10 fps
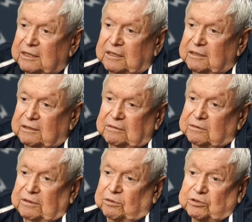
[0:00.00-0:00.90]

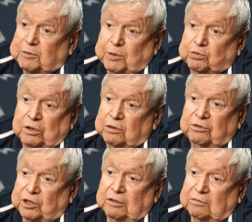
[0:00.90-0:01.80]
que, que outras pessoas não
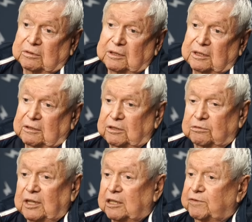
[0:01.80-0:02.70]
tinham. Tinha
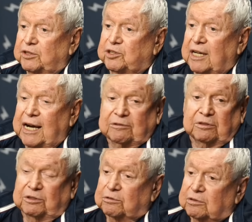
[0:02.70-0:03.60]
um cara que fez
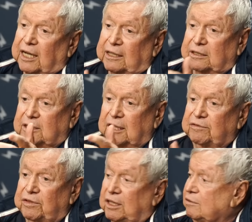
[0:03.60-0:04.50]
teatro, tinha outro cara que
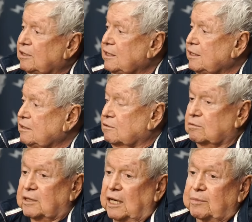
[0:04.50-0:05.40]
escreveu, tinha
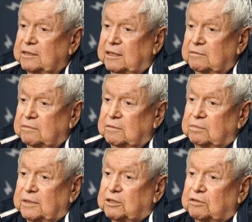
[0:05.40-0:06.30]
outro cara, mas quem,
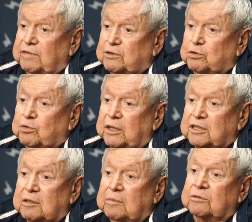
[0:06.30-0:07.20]
quem tivesse um
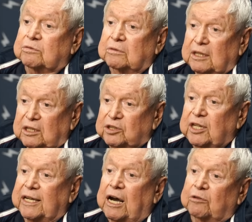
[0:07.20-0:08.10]
conhecimento
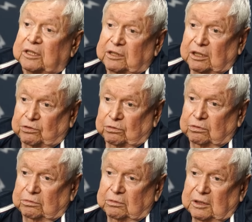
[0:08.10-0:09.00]
geral desse
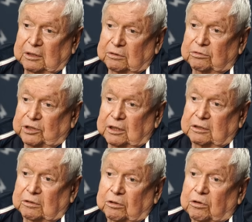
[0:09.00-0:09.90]
assunto não tinha.
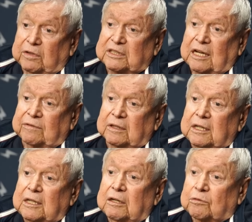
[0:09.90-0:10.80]
Então eu conversava
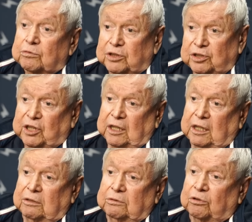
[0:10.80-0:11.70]
com os
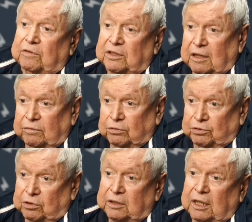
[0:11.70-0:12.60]
engenheiros, eu conversava com
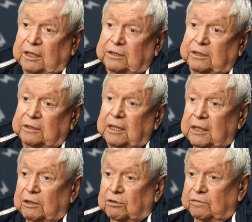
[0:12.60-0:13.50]
os jornalistas,
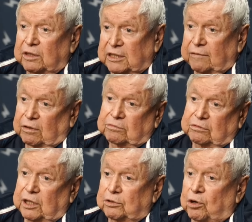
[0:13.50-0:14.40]
conversava com
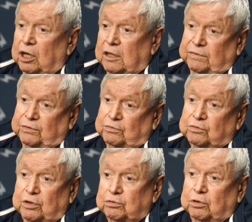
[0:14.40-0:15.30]
os cenógrafos, com
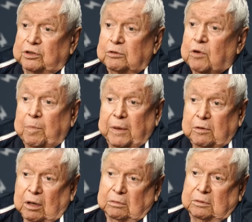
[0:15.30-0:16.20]
os autores de igual para
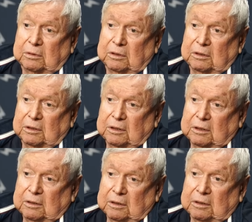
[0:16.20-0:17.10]
igual.
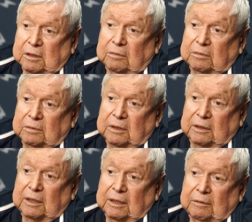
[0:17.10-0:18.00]
Então,
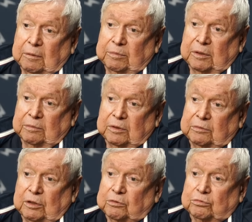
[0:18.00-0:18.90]
é,
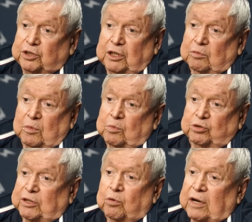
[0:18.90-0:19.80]
eu não tinha como
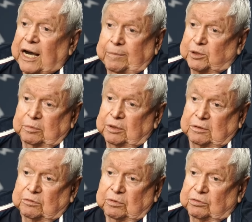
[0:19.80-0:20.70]
montar um cara para
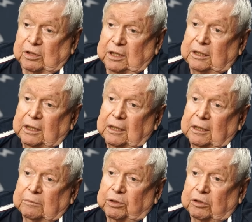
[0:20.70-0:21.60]
substituir isso aí,
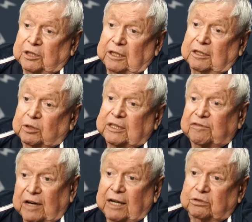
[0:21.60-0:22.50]
porque eu teria que botar
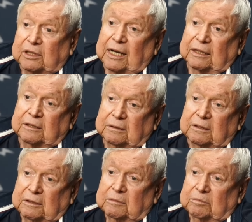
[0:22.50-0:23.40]
vários caras
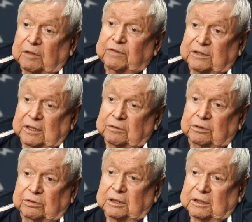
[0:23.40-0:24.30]
uhum. para fazendo
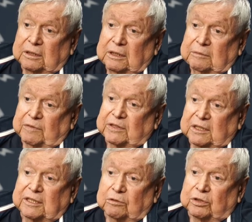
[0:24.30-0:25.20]
isso aí, para fazer
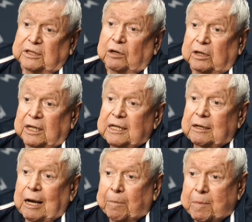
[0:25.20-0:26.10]
essa coisa. Agora,
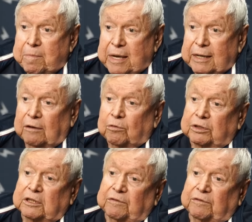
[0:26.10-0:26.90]
a primeira coisa